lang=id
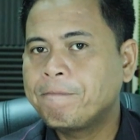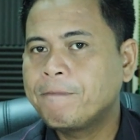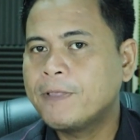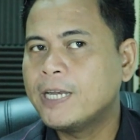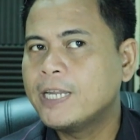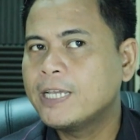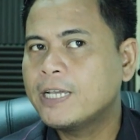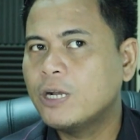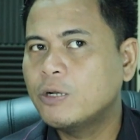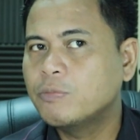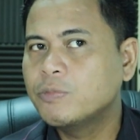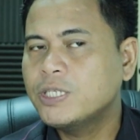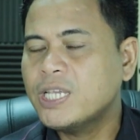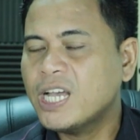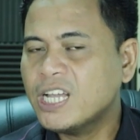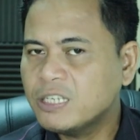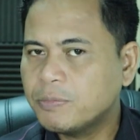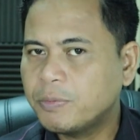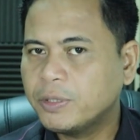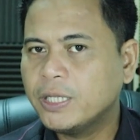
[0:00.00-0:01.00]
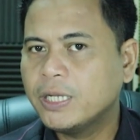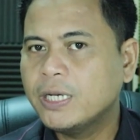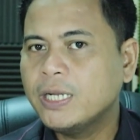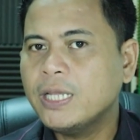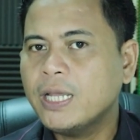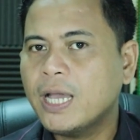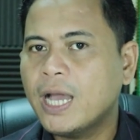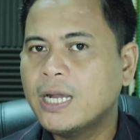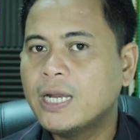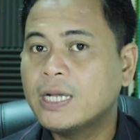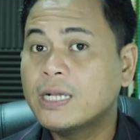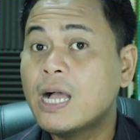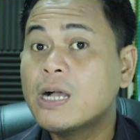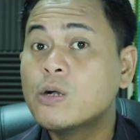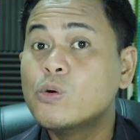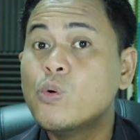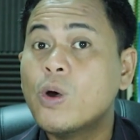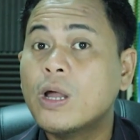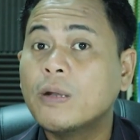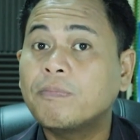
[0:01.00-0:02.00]
Jadi kalau misalnya seperti ini ada
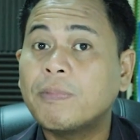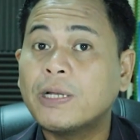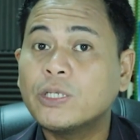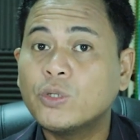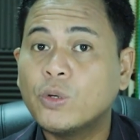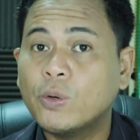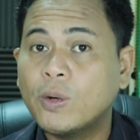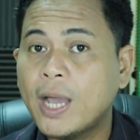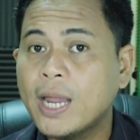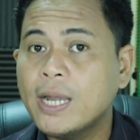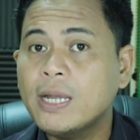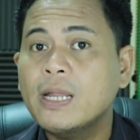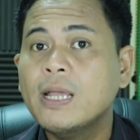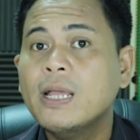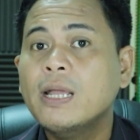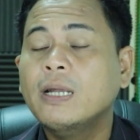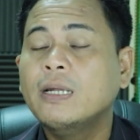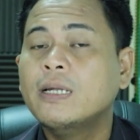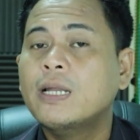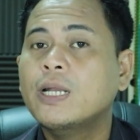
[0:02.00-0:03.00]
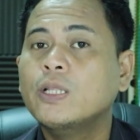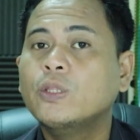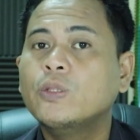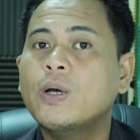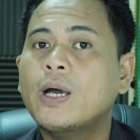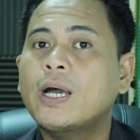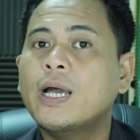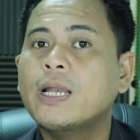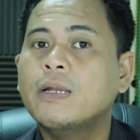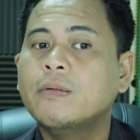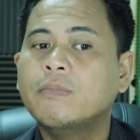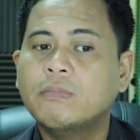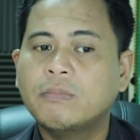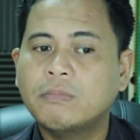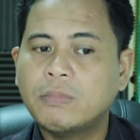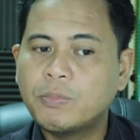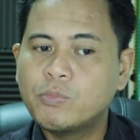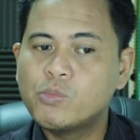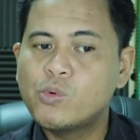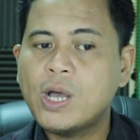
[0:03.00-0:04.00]
gangguan pasokan dan itu
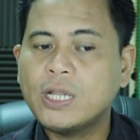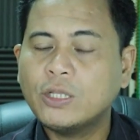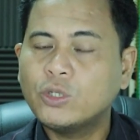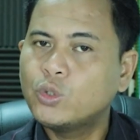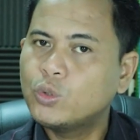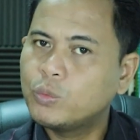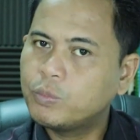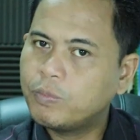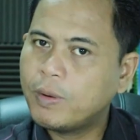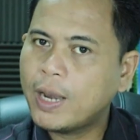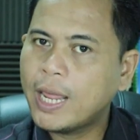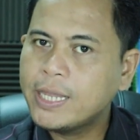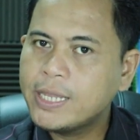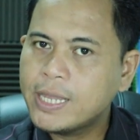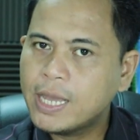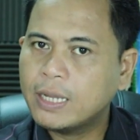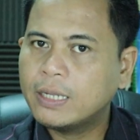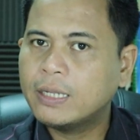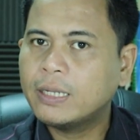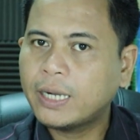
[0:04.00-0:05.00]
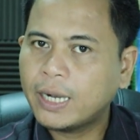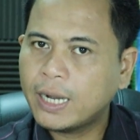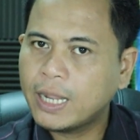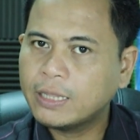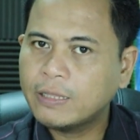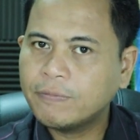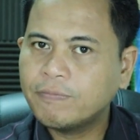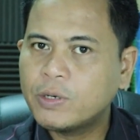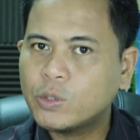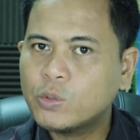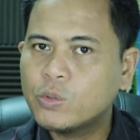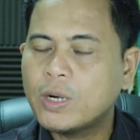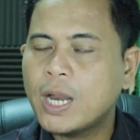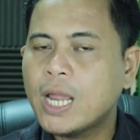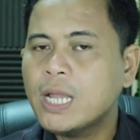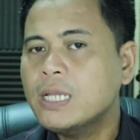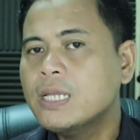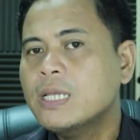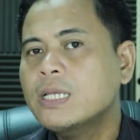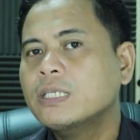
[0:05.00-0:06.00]
akan membuat supply yang relatif
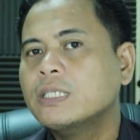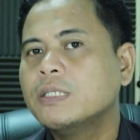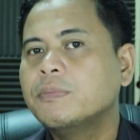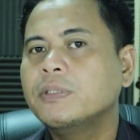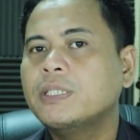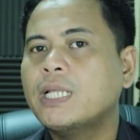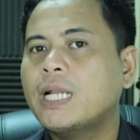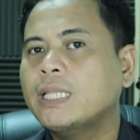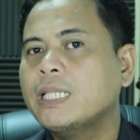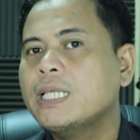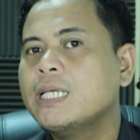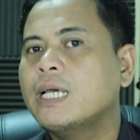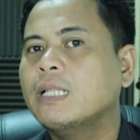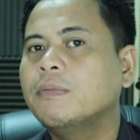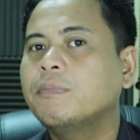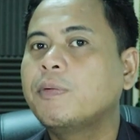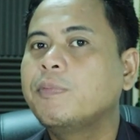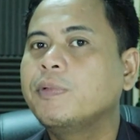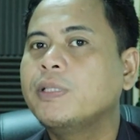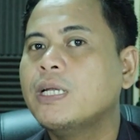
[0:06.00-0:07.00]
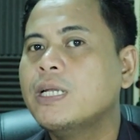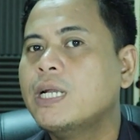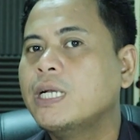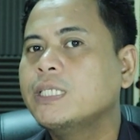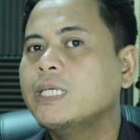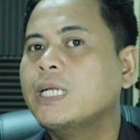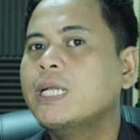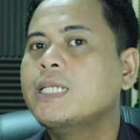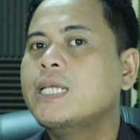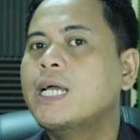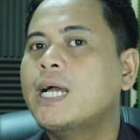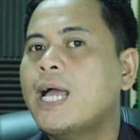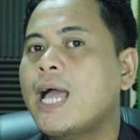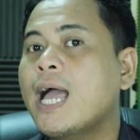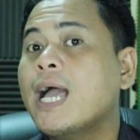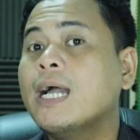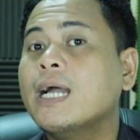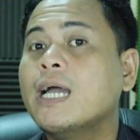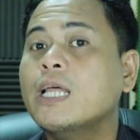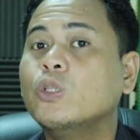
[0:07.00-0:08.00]
berkurang sementara tingkat permintaan dari China yang
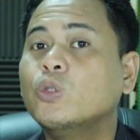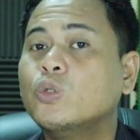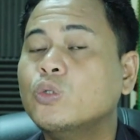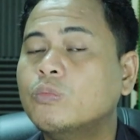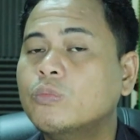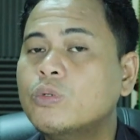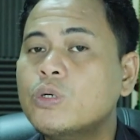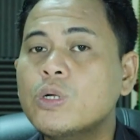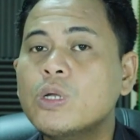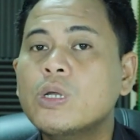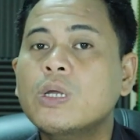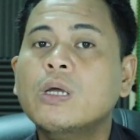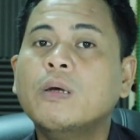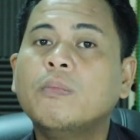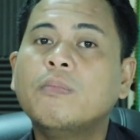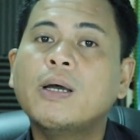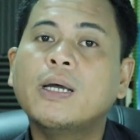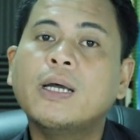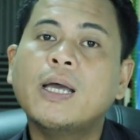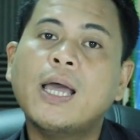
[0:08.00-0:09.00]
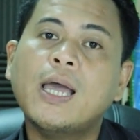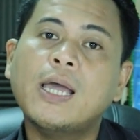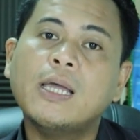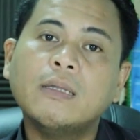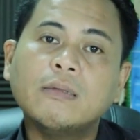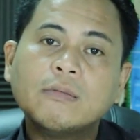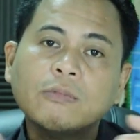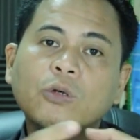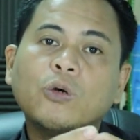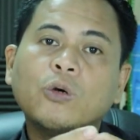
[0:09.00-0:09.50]
akan tumbuh maka